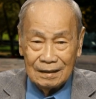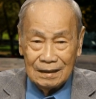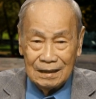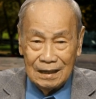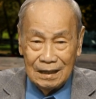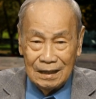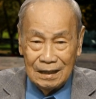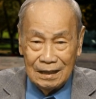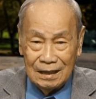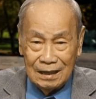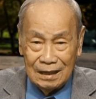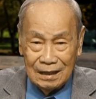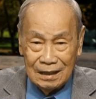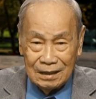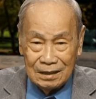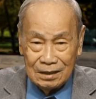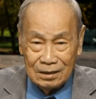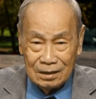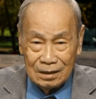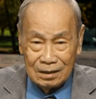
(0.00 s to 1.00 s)
thì
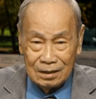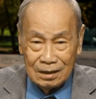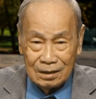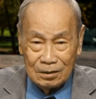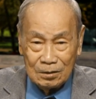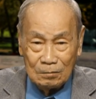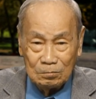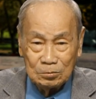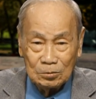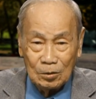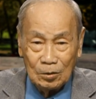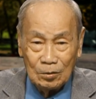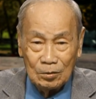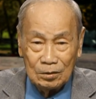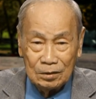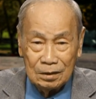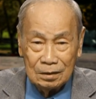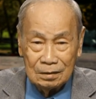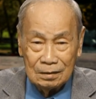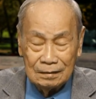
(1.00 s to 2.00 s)
chúng
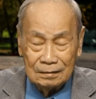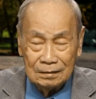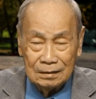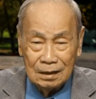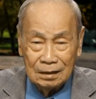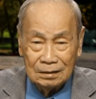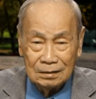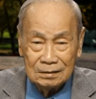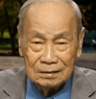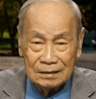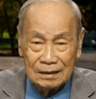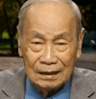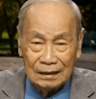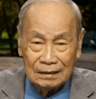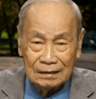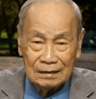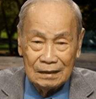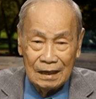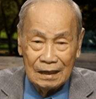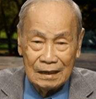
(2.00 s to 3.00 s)
tôi với tư
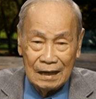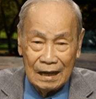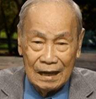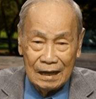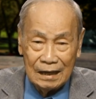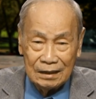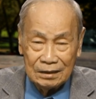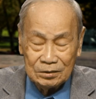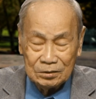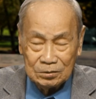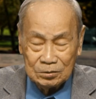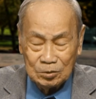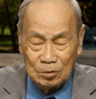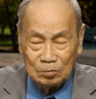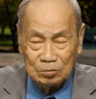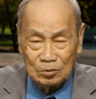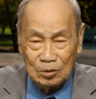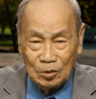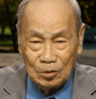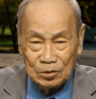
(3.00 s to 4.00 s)
cách là đại
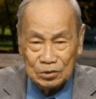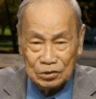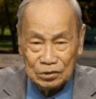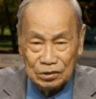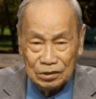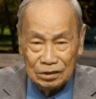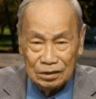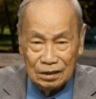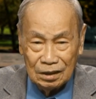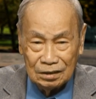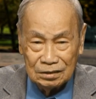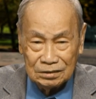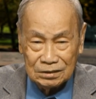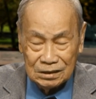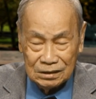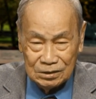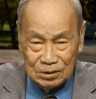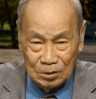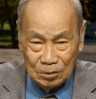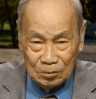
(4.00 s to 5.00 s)
trung đội trưởng dân
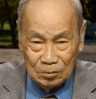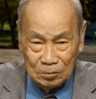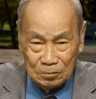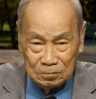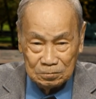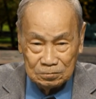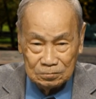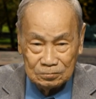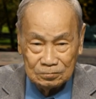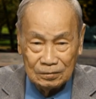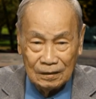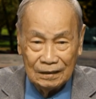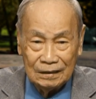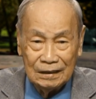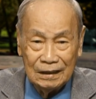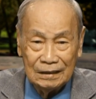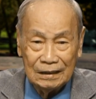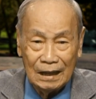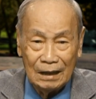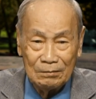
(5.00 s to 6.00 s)
sự vụ phải
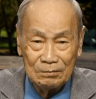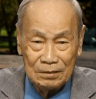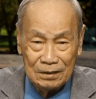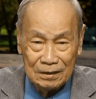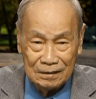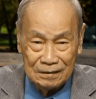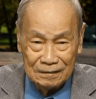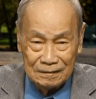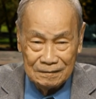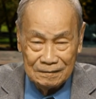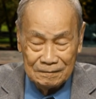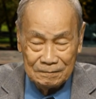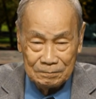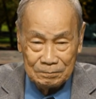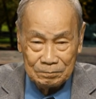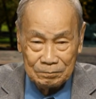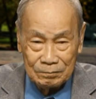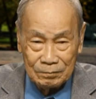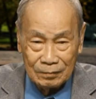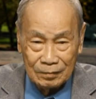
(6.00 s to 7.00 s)
đi tham dự.
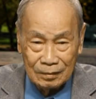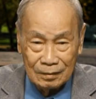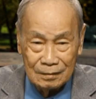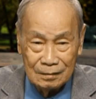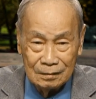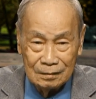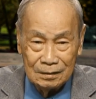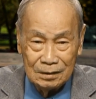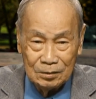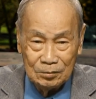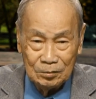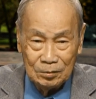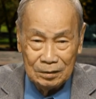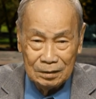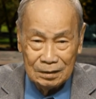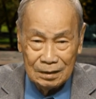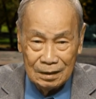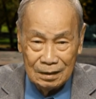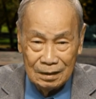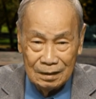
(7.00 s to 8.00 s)
Thưa với
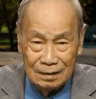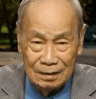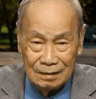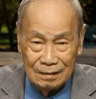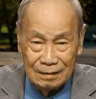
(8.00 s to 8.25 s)
quý vị,